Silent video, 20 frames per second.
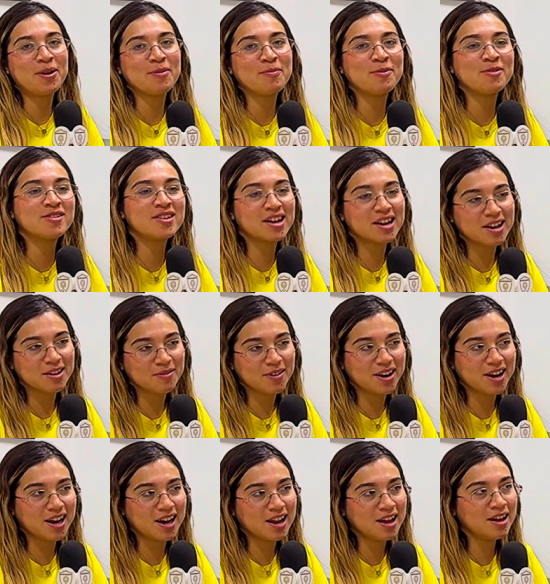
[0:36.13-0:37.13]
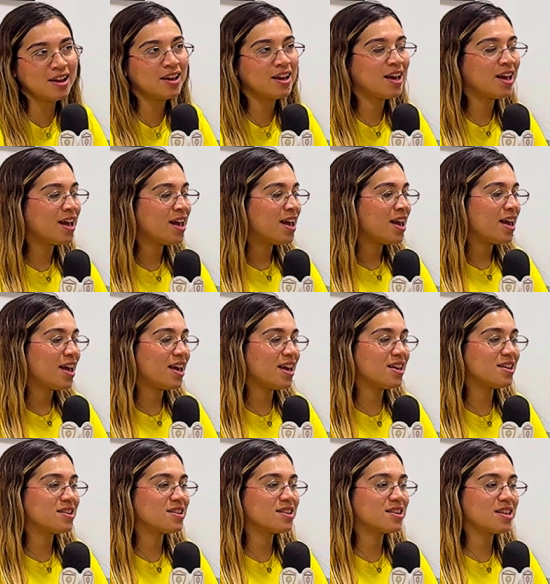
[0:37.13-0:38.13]
es Montserrat Varela,
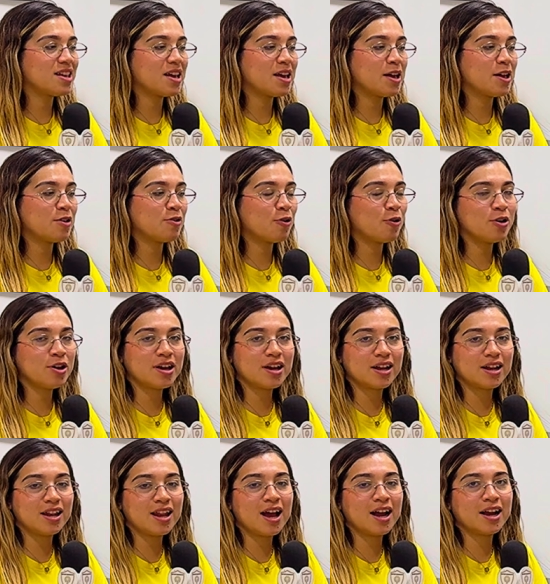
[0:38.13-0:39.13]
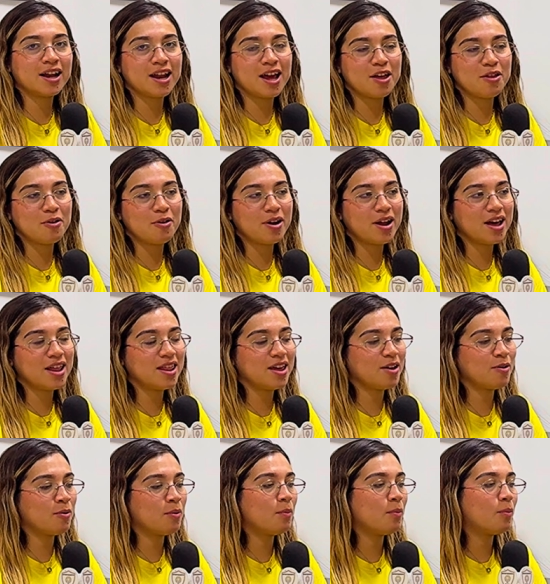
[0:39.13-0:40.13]
este, soy la creadora
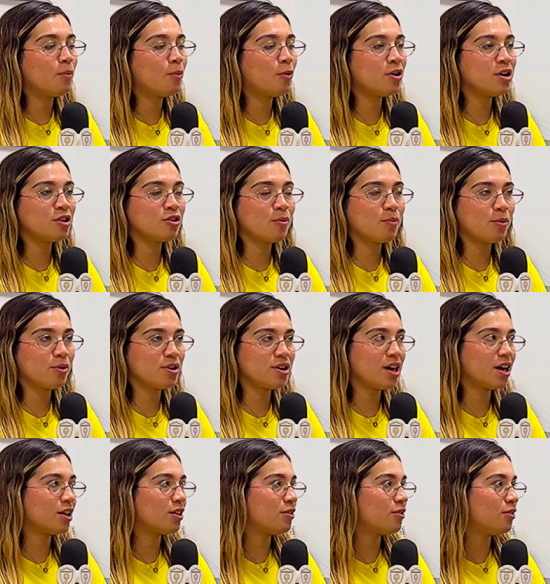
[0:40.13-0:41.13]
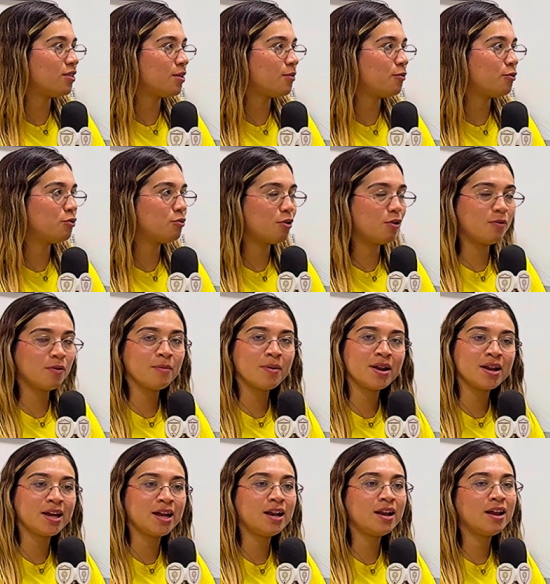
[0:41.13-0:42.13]
de un bonito proyecto de fútbol
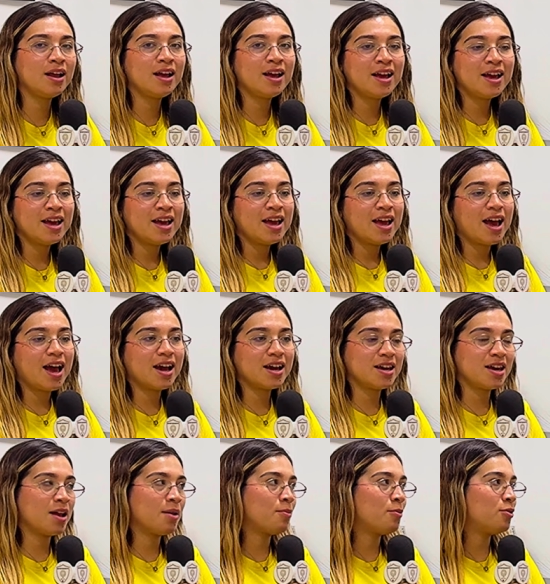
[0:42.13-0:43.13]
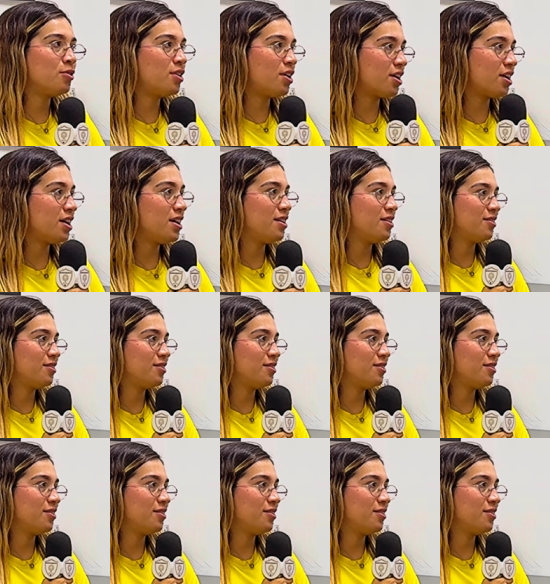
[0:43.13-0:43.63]
femenil aquí en Monterrey.